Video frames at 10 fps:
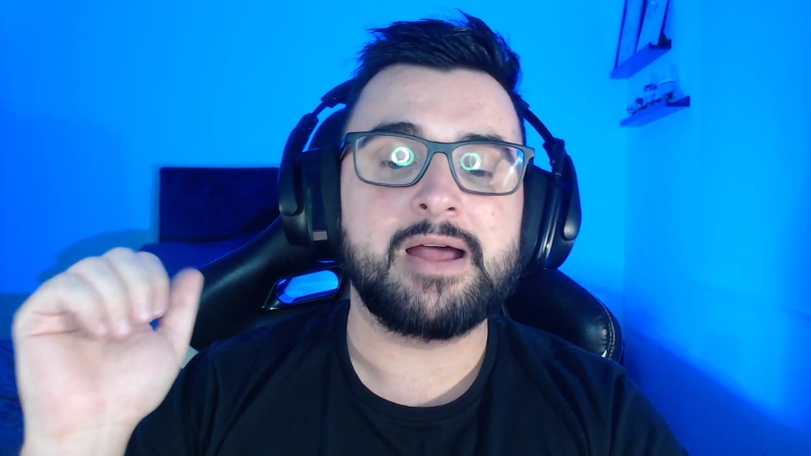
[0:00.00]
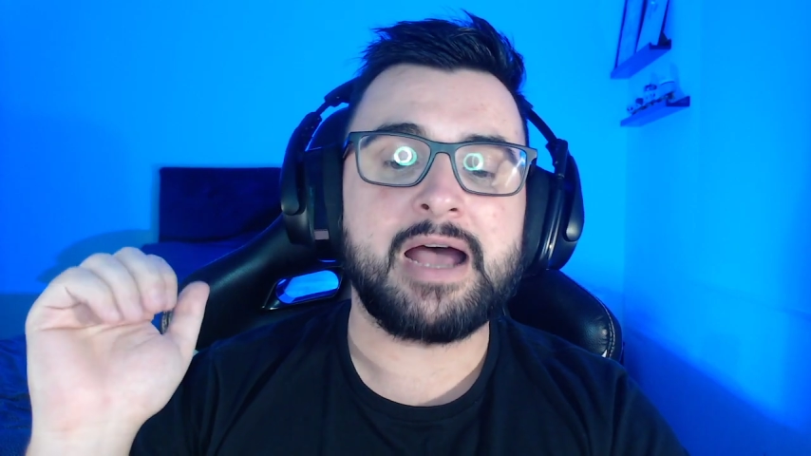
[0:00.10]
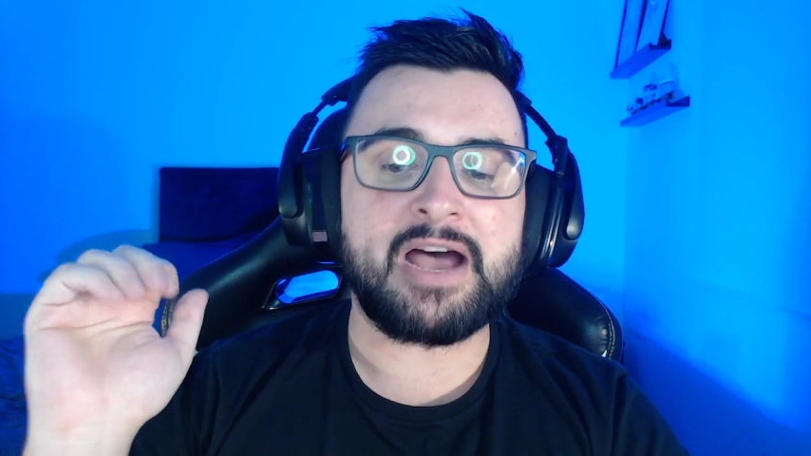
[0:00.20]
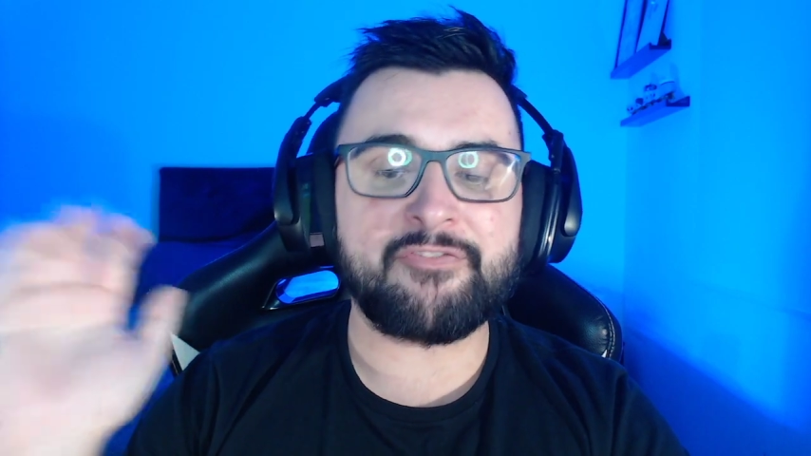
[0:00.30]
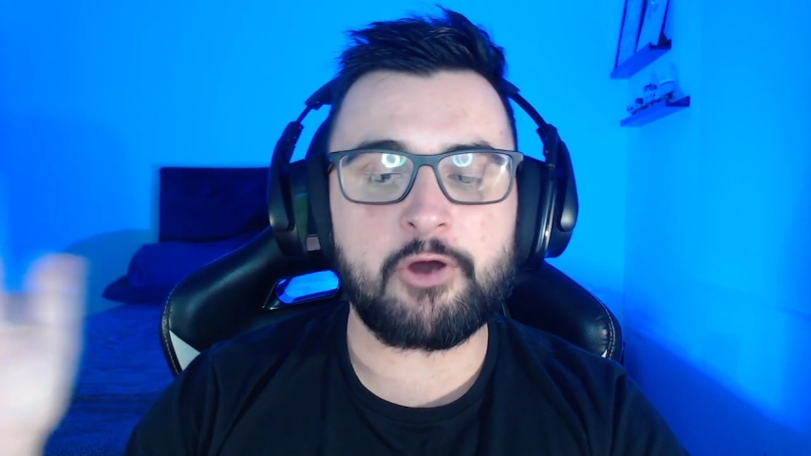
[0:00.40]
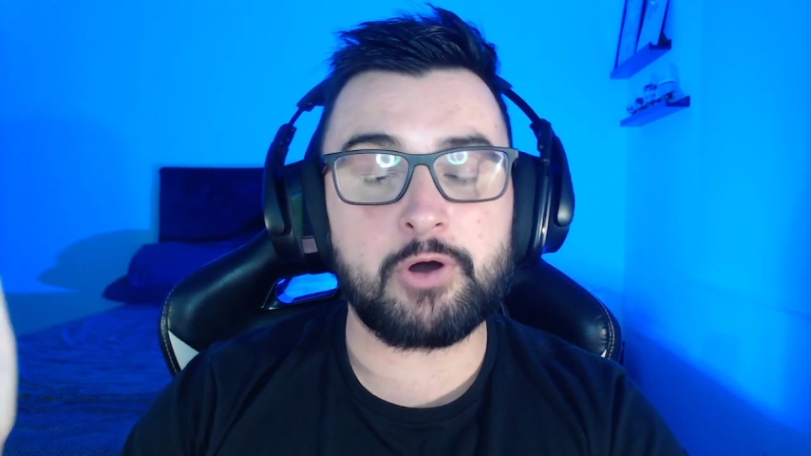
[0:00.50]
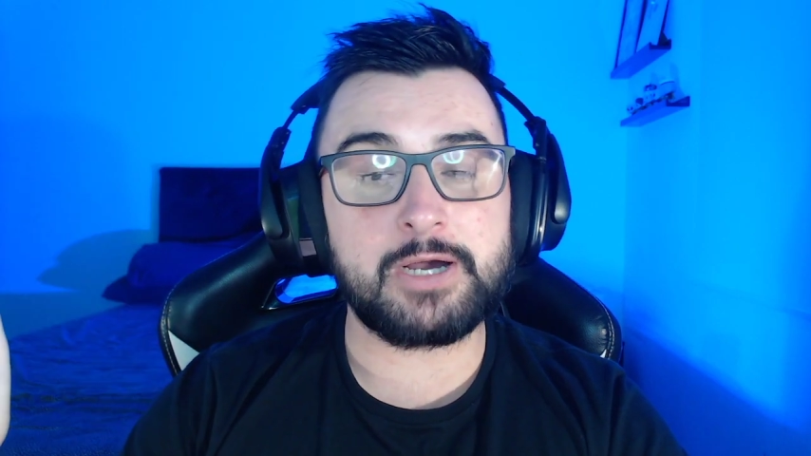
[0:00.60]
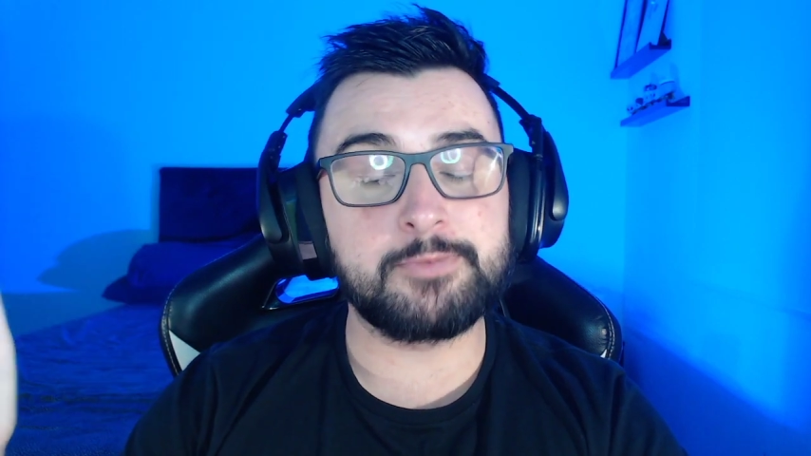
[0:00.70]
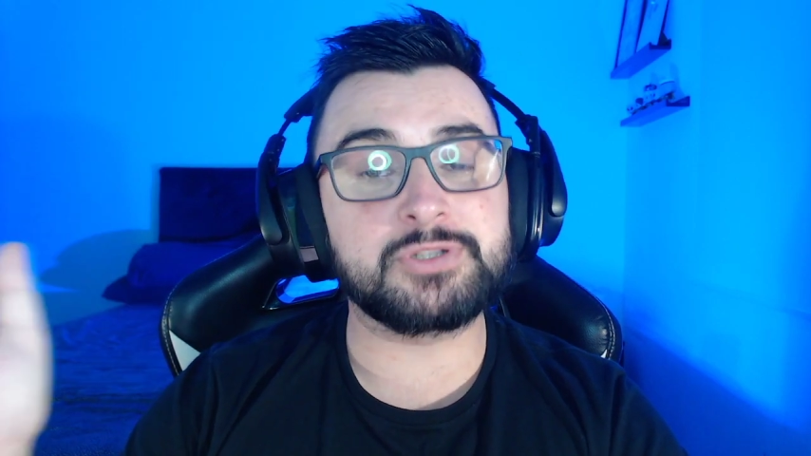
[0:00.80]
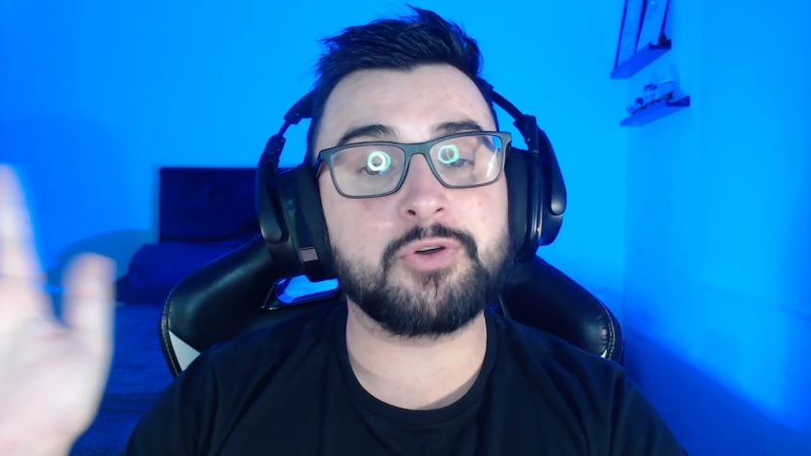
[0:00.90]
Rafael
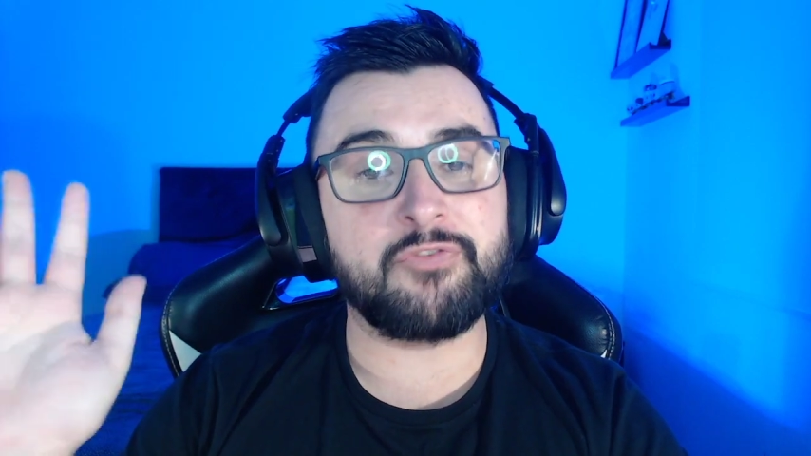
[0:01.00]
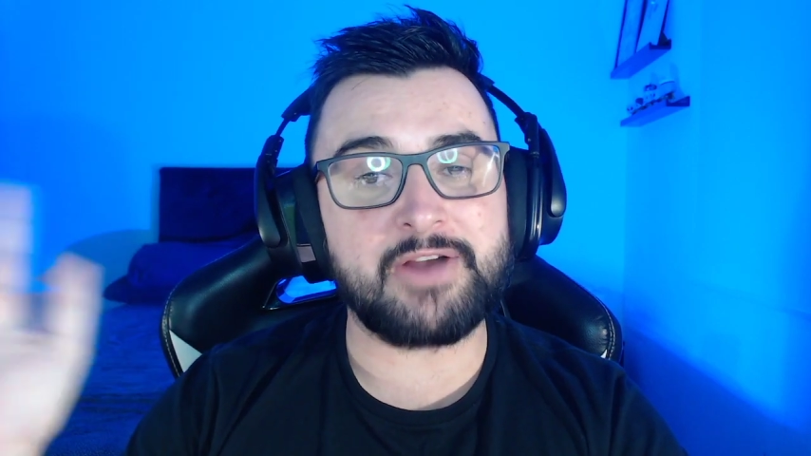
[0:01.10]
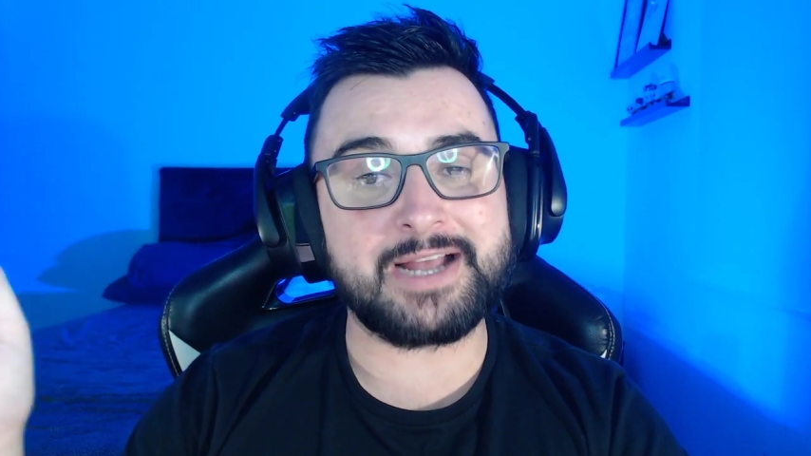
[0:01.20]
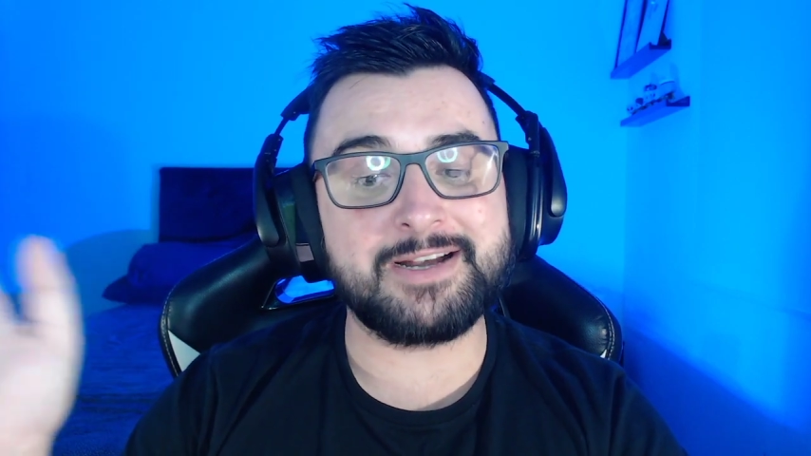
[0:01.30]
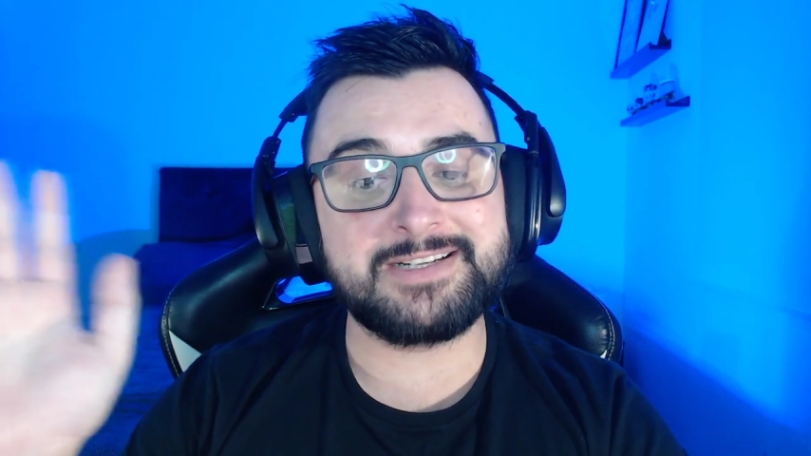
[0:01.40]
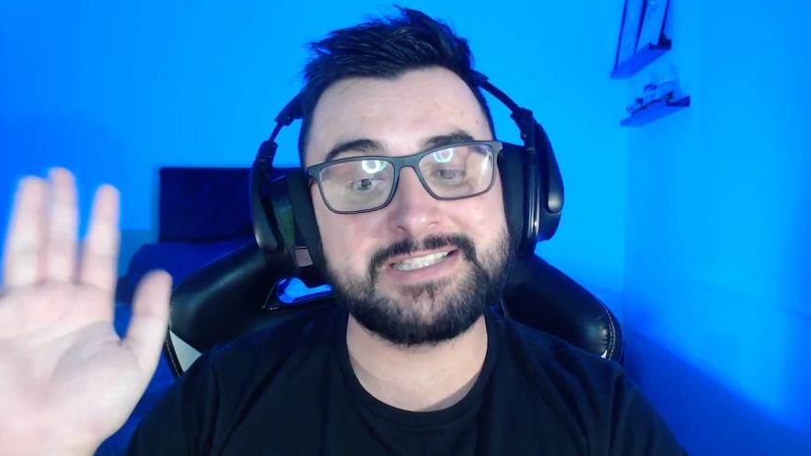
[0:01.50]
Ramos, que o Fagner